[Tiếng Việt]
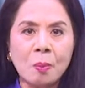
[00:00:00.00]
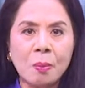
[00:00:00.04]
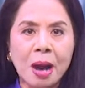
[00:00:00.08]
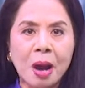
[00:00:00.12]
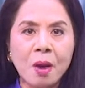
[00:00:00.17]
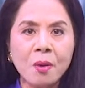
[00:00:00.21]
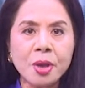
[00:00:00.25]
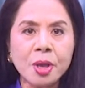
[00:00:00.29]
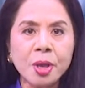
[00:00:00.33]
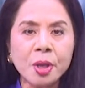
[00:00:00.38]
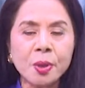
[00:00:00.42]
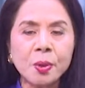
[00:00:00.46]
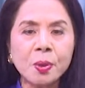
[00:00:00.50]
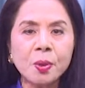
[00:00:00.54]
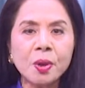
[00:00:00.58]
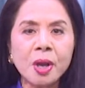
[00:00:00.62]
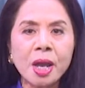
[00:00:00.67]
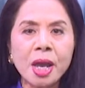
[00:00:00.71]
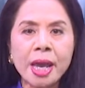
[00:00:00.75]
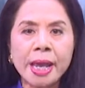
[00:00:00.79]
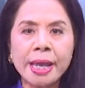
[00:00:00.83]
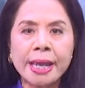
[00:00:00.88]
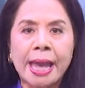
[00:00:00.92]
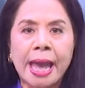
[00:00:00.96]
báo hiếu,
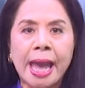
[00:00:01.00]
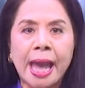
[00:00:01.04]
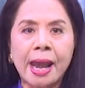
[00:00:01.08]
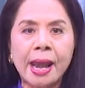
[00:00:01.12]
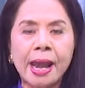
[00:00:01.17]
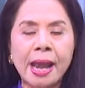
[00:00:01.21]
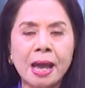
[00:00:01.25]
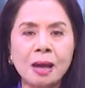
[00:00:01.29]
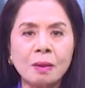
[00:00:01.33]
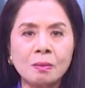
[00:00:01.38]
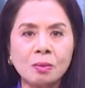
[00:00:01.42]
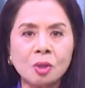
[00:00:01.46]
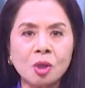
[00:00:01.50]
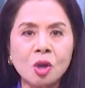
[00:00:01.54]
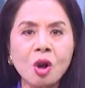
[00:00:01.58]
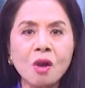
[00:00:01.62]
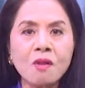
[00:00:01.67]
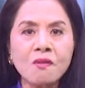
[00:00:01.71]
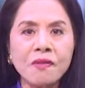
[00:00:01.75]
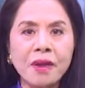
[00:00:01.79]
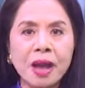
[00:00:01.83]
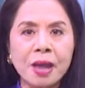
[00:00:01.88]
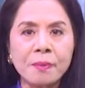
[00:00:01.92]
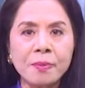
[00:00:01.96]
kẻ làm
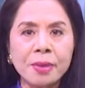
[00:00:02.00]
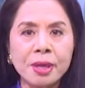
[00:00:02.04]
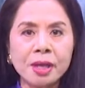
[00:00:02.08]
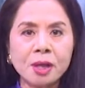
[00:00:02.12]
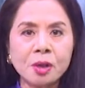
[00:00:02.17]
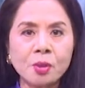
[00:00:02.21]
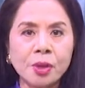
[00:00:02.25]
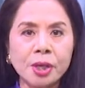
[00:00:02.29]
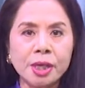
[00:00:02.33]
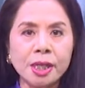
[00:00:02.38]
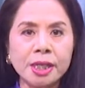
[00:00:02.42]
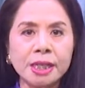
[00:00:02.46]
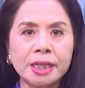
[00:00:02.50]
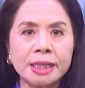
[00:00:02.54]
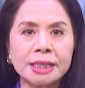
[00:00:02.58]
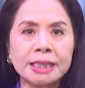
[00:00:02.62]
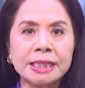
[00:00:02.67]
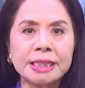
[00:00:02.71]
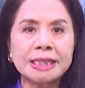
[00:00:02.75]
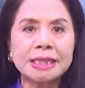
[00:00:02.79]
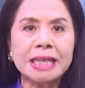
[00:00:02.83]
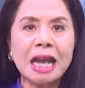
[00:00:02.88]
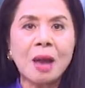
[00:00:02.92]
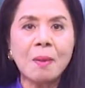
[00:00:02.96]
con phải biết khuyến
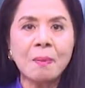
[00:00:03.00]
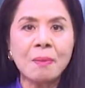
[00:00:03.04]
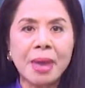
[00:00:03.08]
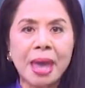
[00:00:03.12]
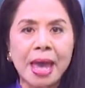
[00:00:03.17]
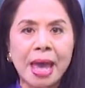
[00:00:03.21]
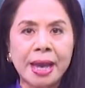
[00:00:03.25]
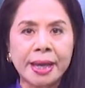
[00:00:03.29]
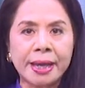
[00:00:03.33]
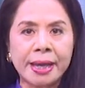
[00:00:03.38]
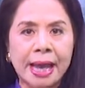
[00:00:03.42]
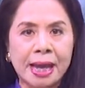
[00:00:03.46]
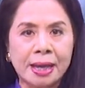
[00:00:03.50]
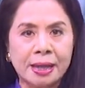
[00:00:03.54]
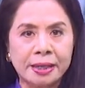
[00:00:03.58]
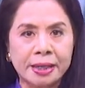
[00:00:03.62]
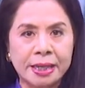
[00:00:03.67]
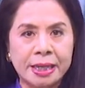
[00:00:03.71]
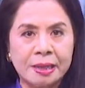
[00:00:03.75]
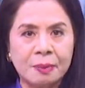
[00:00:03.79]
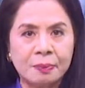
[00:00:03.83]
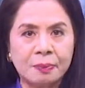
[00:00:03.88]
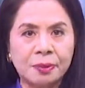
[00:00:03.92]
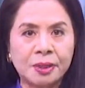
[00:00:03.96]
khích cha mẹ đặt
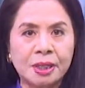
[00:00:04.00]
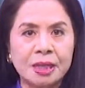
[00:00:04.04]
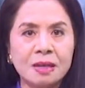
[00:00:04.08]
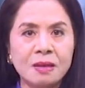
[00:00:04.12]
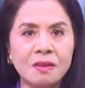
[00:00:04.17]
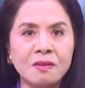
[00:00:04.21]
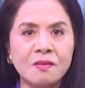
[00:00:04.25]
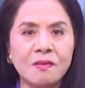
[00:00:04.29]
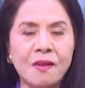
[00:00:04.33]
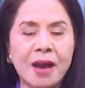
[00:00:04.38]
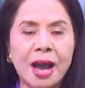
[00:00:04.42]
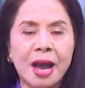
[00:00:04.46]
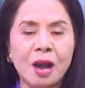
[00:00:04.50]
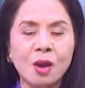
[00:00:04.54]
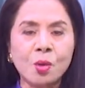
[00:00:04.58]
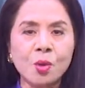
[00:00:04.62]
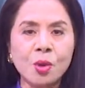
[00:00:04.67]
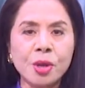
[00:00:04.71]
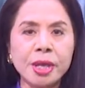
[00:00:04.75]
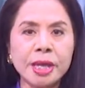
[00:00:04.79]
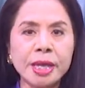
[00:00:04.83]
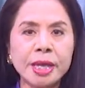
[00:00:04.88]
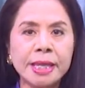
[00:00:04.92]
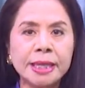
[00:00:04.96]
niềm tin và
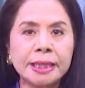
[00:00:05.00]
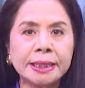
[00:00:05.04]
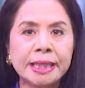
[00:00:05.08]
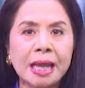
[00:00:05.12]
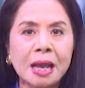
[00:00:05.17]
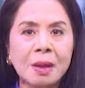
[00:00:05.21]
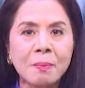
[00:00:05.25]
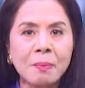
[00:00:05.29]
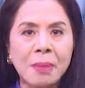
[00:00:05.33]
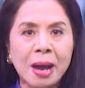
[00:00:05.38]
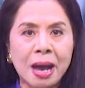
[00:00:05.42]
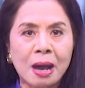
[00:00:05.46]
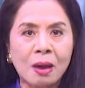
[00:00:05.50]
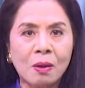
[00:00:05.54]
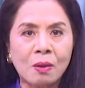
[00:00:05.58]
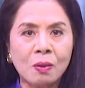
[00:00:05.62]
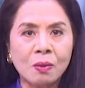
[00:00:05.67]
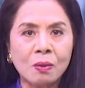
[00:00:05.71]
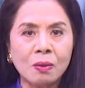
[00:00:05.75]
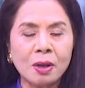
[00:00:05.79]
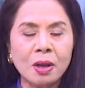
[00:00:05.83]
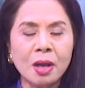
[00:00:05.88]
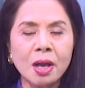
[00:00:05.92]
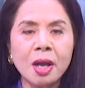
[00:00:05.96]
quy y Tam
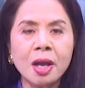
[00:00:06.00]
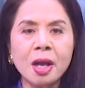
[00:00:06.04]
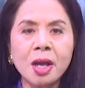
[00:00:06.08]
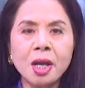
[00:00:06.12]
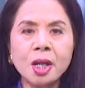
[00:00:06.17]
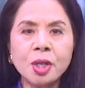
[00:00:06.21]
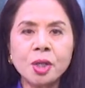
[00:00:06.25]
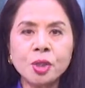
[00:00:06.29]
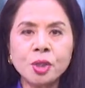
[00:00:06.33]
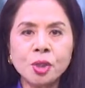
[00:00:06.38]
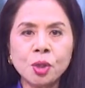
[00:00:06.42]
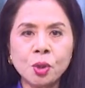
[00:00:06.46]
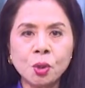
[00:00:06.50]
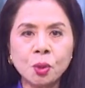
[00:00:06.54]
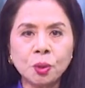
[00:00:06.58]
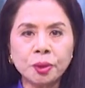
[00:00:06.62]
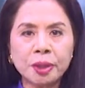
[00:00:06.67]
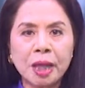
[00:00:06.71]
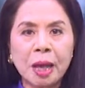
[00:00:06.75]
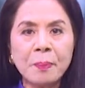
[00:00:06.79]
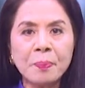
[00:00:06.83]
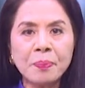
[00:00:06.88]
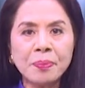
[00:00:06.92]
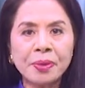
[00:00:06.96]
Bảo. Chú
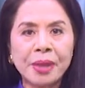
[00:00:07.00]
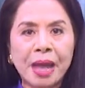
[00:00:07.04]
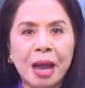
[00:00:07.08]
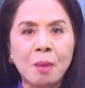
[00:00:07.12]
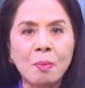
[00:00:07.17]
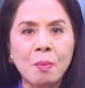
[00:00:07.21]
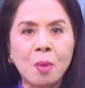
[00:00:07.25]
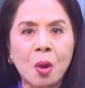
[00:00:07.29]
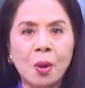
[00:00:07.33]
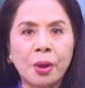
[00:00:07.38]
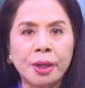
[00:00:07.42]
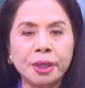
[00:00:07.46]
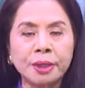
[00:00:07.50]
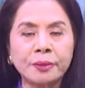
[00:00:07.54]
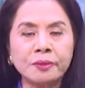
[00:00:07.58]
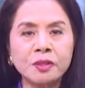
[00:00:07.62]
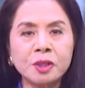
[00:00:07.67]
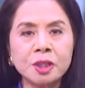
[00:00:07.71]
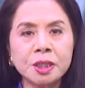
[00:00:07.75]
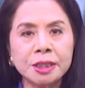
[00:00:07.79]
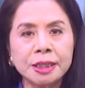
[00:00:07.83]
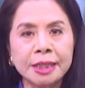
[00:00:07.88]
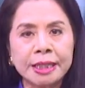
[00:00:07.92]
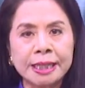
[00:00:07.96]
tâm tạo mọi
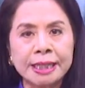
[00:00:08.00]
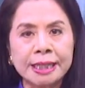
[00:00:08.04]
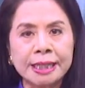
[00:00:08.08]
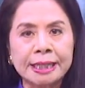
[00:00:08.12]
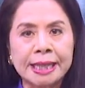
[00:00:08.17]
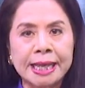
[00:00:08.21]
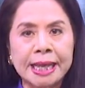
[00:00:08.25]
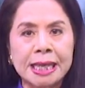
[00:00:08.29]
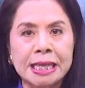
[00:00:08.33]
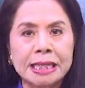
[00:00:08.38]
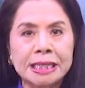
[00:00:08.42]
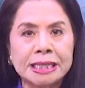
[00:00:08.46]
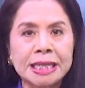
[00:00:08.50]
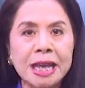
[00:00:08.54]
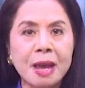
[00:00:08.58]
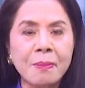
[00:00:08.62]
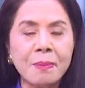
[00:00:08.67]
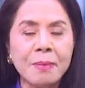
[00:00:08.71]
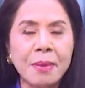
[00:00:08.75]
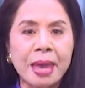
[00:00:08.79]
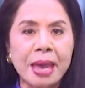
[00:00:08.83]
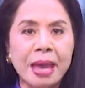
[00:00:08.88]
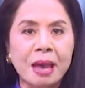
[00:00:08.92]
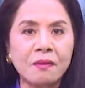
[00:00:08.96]
phương tiện để cha
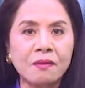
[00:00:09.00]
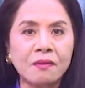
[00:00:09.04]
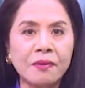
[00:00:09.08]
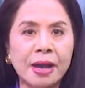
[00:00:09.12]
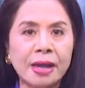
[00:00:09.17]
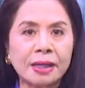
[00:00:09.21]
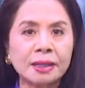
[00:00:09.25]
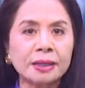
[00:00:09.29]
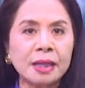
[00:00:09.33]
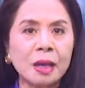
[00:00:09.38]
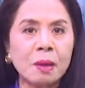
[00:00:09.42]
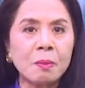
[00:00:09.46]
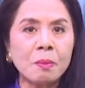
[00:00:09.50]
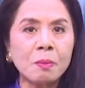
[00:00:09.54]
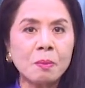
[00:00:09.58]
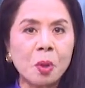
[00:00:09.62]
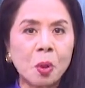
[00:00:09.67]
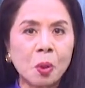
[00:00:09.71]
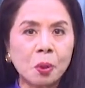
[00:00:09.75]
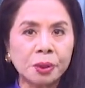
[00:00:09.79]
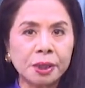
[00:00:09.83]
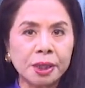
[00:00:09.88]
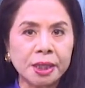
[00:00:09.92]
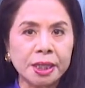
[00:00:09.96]
mẹ phát tâm
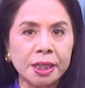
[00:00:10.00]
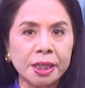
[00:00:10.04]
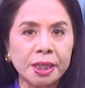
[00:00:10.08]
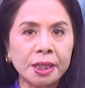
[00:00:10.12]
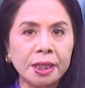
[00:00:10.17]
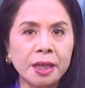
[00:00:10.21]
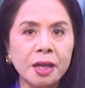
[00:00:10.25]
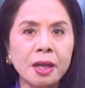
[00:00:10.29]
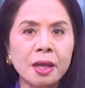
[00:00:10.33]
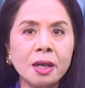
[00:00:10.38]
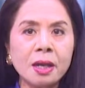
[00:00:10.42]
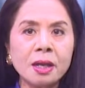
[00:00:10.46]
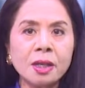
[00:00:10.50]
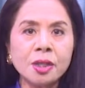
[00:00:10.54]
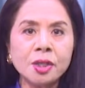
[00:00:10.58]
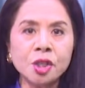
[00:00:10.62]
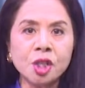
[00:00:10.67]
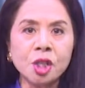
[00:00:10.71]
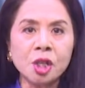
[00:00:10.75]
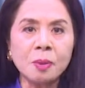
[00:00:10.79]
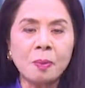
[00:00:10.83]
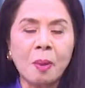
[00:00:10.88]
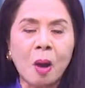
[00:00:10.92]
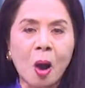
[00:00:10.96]
bố thí,
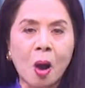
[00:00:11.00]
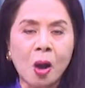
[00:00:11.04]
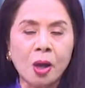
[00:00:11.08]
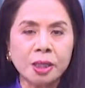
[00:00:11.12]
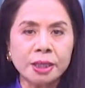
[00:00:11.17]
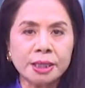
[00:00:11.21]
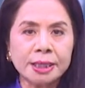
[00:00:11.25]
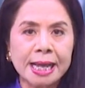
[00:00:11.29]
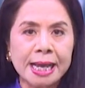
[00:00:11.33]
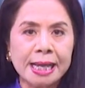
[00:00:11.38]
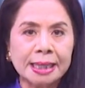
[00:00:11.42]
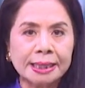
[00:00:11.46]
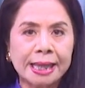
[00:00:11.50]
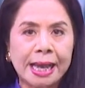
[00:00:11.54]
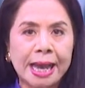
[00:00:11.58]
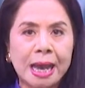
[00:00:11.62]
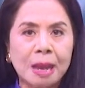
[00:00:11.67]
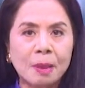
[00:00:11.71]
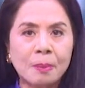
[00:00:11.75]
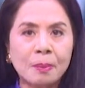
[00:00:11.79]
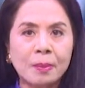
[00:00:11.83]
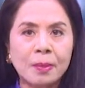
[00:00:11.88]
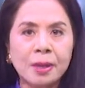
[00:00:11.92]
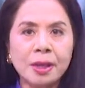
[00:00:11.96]
trừ bỏ sang
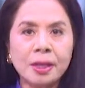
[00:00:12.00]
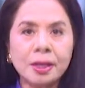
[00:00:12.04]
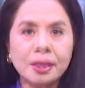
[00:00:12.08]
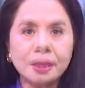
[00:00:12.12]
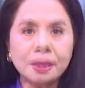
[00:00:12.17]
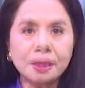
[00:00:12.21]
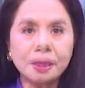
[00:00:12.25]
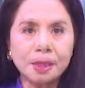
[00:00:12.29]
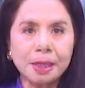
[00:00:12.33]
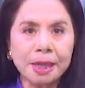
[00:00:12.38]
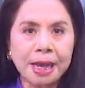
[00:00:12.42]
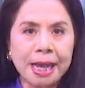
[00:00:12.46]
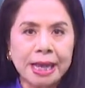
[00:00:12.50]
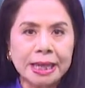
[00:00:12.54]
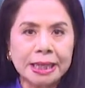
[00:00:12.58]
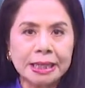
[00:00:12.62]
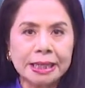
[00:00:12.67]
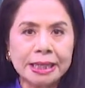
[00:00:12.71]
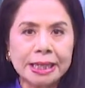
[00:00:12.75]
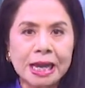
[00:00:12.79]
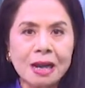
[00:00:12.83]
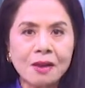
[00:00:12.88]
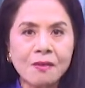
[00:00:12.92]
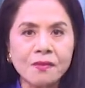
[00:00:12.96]
tham, thường
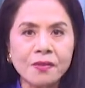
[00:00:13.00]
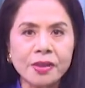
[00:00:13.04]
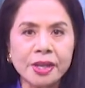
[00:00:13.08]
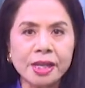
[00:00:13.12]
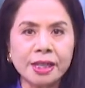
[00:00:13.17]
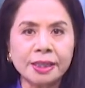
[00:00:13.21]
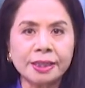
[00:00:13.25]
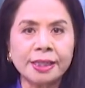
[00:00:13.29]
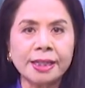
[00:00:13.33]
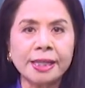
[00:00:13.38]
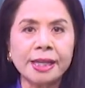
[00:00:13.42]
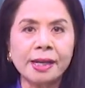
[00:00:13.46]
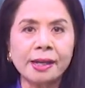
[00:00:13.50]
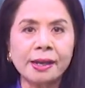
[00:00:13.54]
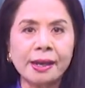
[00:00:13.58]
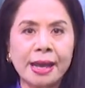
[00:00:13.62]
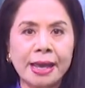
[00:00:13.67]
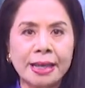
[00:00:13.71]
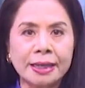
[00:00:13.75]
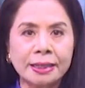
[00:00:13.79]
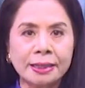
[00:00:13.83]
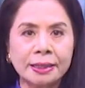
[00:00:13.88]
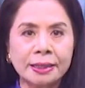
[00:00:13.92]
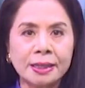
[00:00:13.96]
hành các việc thiện
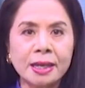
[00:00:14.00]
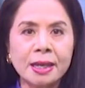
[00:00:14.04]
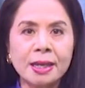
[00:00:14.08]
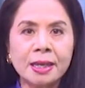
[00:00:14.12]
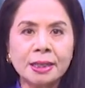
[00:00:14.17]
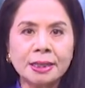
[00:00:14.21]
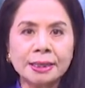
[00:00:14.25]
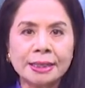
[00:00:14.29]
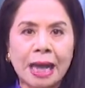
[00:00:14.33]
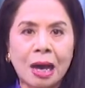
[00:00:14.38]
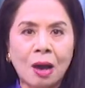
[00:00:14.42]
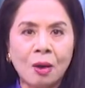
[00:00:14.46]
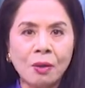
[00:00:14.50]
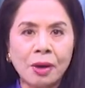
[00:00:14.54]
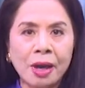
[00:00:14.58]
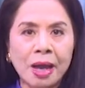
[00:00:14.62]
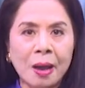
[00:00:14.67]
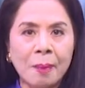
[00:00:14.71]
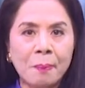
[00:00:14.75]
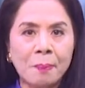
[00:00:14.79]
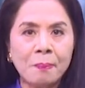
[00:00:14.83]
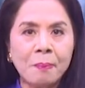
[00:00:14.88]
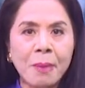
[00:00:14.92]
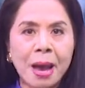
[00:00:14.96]
lành, tạo
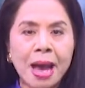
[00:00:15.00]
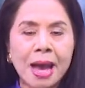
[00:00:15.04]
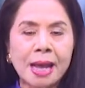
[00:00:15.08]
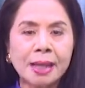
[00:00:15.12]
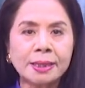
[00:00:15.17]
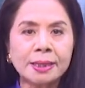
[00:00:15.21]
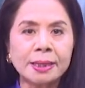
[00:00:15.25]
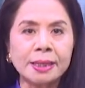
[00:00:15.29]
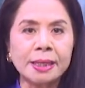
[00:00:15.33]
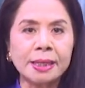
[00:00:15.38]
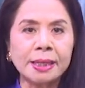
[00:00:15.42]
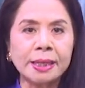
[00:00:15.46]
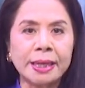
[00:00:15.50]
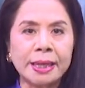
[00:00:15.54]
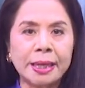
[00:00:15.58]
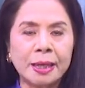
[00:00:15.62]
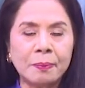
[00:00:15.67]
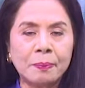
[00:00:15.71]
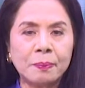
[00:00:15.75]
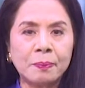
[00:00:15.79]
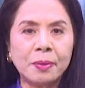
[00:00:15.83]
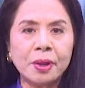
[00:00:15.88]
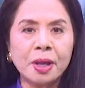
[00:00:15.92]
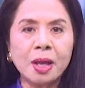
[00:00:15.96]
lập ba thiện
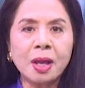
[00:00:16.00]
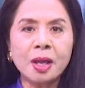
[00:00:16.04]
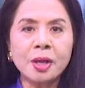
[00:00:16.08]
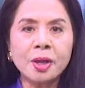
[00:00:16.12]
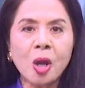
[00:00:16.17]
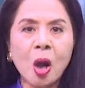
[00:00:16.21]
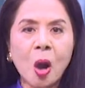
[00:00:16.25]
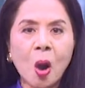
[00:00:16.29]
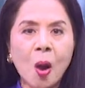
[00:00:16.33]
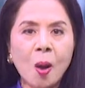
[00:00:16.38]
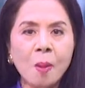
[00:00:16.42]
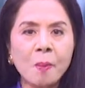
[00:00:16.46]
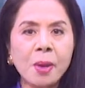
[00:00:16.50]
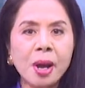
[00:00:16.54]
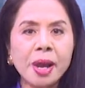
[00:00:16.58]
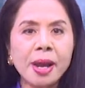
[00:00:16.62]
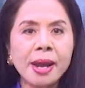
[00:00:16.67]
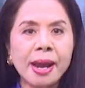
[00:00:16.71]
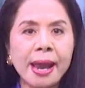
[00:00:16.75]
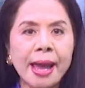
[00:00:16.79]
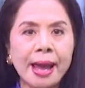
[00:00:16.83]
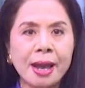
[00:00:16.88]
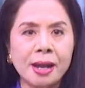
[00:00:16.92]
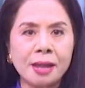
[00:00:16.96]
nghiệp. Đó mới
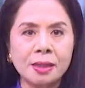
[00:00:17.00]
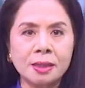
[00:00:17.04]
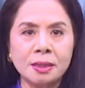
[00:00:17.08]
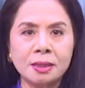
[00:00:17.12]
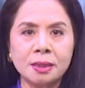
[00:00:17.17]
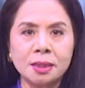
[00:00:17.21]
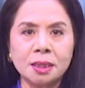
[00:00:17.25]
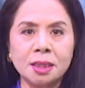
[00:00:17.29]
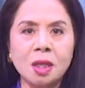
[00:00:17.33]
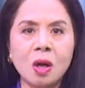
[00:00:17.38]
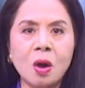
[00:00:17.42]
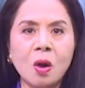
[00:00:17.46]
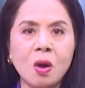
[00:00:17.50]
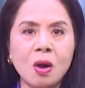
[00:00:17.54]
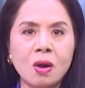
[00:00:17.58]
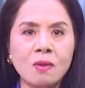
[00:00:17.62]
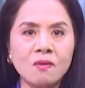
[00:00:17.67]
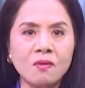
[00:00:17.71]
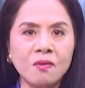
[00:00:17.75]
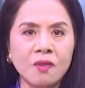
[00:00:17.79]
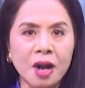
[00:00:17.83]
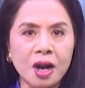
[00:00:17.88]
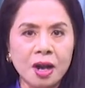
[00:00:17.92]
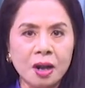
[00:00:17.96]
là người
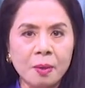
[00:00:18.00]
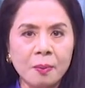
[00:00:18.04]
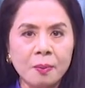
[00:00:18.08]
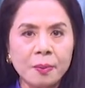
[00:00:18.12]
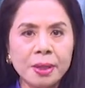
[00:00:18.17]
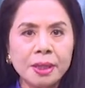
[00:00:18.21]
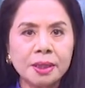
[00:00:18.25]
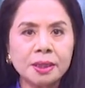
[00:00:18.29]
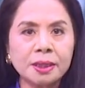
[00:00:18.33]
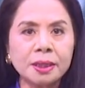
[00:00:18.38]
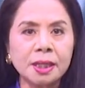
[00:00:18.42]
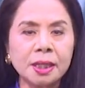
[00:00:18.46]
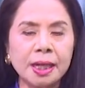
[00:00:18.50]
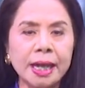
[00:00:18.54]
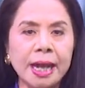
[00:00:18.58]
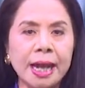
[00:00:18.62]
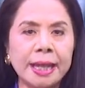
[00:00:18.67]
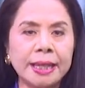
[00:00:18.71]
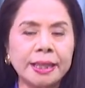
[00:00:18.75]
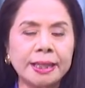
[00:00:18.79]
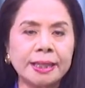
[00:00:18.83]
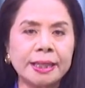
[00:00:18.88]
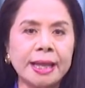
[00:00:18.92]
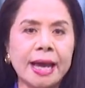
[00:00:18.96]
con Phật biết thực
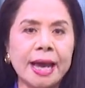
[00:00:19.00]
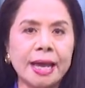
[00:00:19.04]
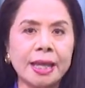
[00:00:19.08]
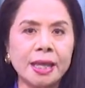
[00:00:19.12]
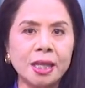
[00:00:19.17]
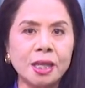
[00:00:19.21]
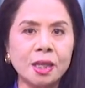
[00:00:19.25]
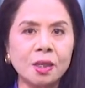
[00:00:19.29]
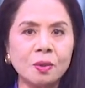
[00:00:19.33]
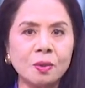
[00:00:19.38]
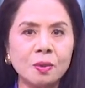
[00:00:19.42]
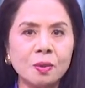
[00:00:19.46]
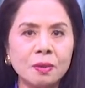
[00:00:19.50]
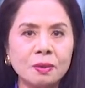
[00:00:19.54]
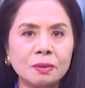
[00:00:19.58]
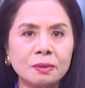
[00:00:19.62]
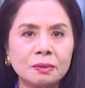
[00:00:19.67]
hành đại hiếu.